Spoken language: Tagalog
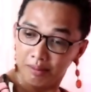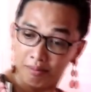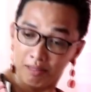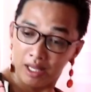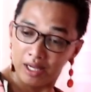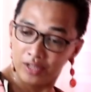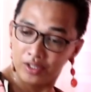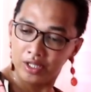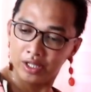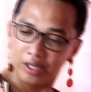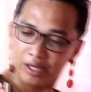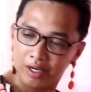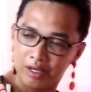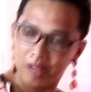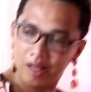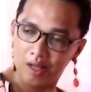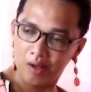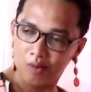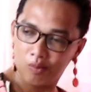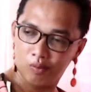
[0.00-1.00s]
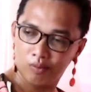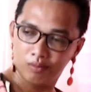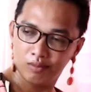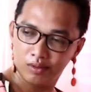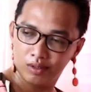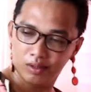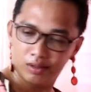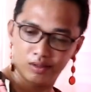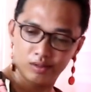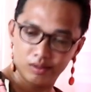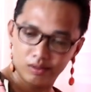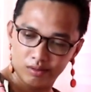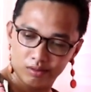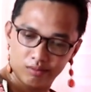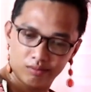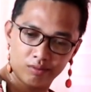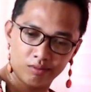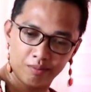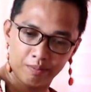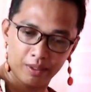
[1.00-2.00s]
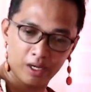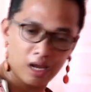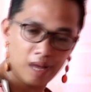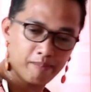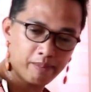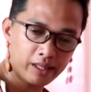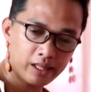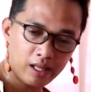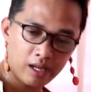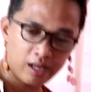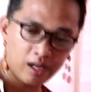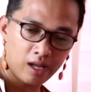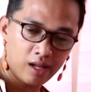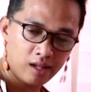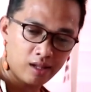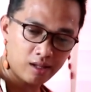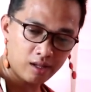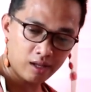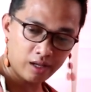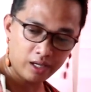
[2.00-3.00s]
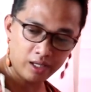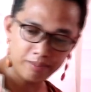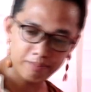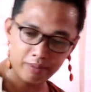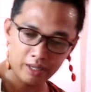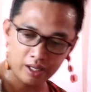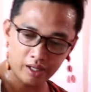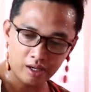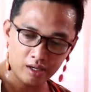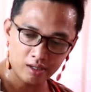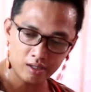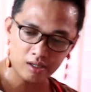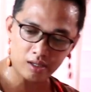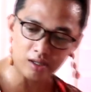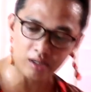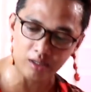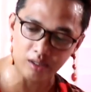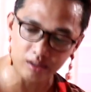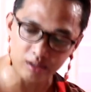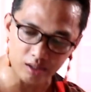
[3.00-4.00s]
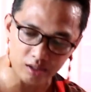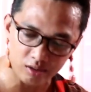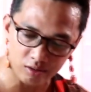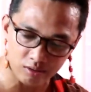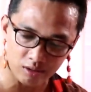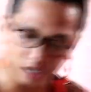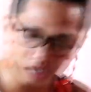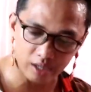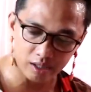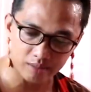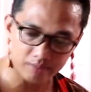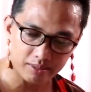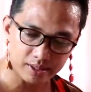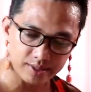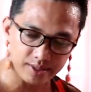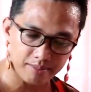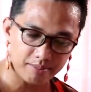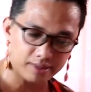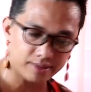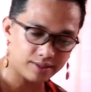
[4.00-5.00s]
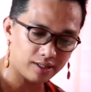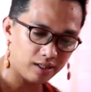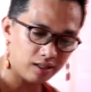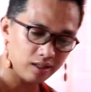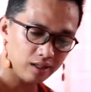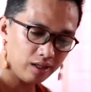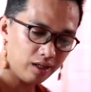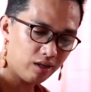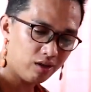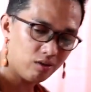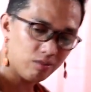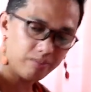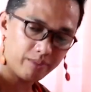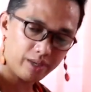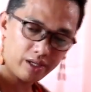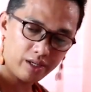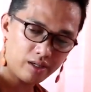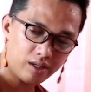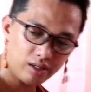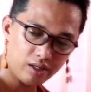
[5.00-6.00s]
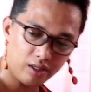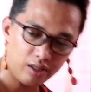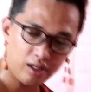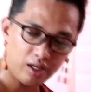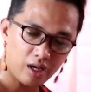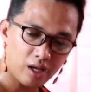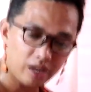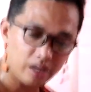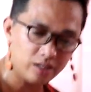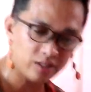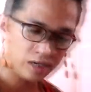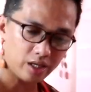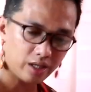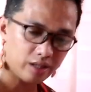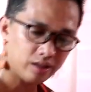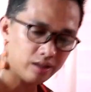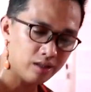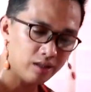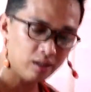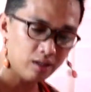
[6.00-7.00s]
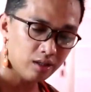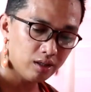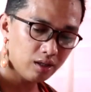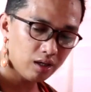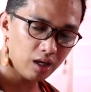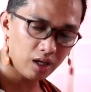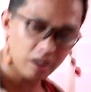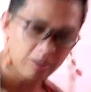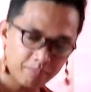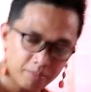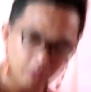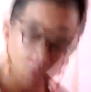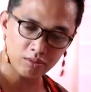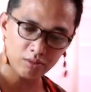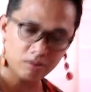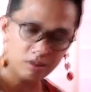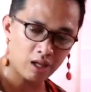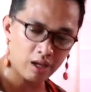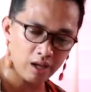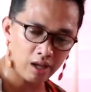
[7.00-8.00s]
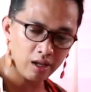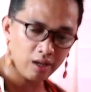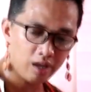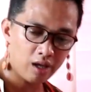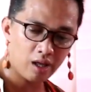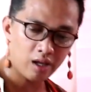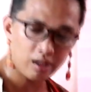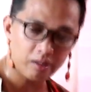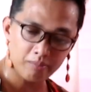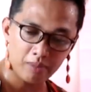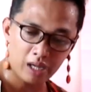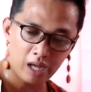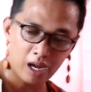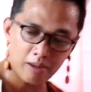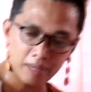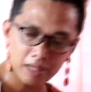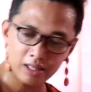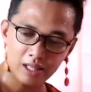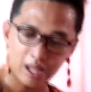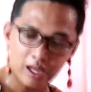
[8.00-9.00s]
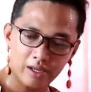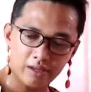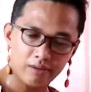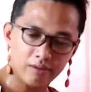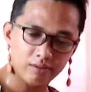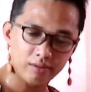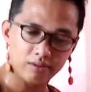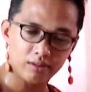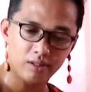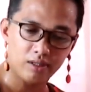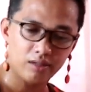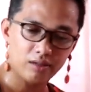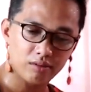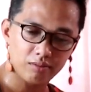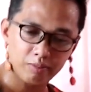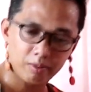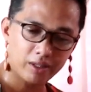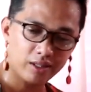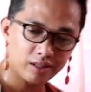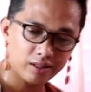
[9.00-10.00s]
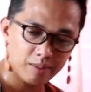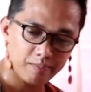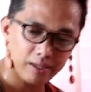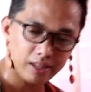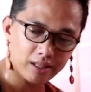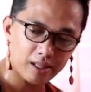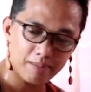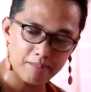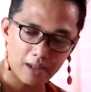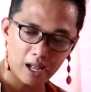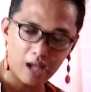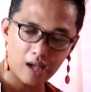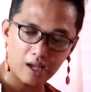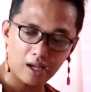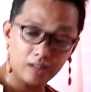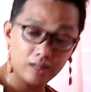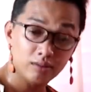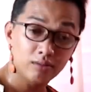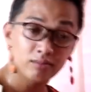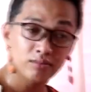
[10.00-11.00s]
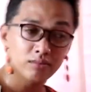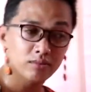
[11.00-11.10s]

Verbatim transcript: Ay, shot ikaw. Ang pinapatagal. Ari beer. Hindi nyo kaya ng talas ng inumin. Hindi ari gin. Ari ang polis. Ari, ari. Mayaman tayo. Hindi nyo pwedeng tatatakan.